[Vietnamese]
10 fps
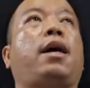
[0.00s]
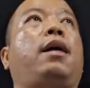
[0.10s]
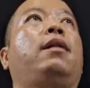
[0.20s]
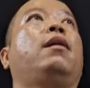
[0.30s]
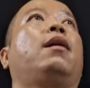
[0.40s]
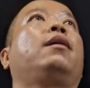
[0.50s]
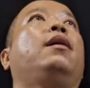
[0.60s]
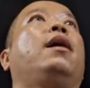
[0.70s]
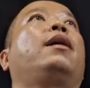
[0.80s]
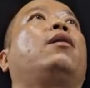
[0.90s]
này lừa
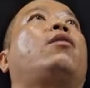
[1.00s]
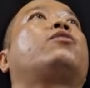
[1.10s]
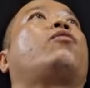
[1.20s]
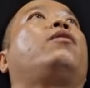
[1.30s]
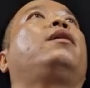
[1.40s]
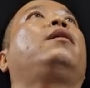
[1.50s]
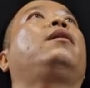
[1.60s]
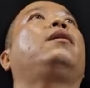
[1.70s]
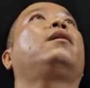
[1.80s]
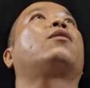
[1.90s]
người kia nói dối
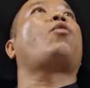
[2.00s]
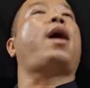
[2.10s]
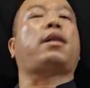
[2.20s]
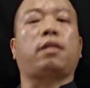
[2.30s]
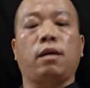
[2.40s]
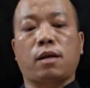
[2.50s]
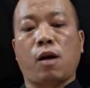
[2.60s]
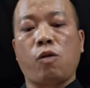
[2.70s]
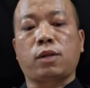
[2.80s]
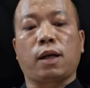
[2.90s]
đọa từng
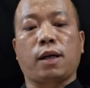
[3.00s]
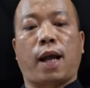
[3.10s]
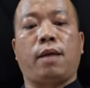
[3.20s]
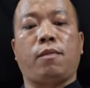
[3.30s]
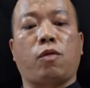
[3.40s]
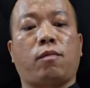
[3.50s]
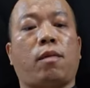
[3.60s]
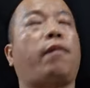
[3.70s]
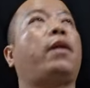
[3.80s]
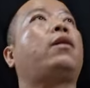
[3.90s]
câu từng ngày một
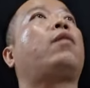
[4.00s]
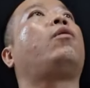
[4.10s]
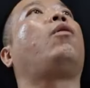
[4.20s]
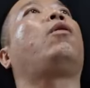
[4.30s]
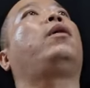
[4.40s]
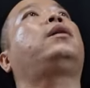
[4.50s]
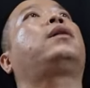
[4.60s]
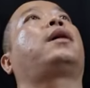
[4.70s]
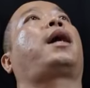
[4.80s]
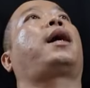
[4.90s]
mà vẫn không hối lỗi
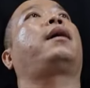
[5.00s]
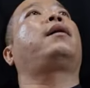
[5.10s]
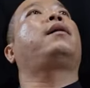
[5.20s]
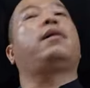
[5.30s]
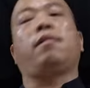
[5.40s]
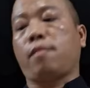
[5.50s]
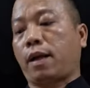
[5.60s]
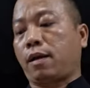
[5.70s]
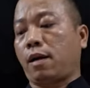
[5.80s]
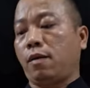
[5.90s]
từng ngày
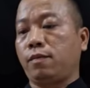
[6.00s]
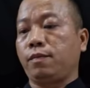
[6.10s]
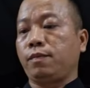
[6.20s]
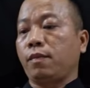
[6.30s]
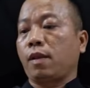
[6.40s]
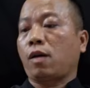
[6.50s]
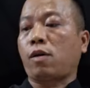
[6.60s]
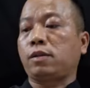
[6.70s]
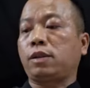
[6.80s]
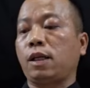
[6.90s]
bạch ông
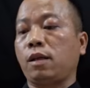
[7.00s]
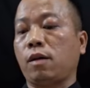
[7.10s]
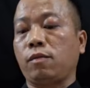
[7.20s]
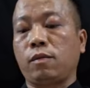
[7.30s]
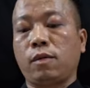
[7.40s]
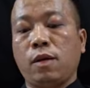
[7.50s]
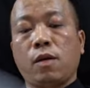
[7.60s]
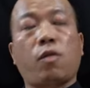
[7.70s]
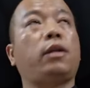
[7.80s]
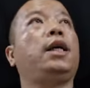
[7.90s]
con xin ông
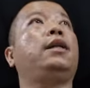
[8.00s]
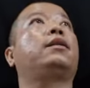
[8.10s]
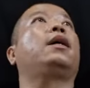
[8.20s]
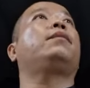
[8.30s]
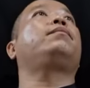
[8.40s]
con nhịn tiếp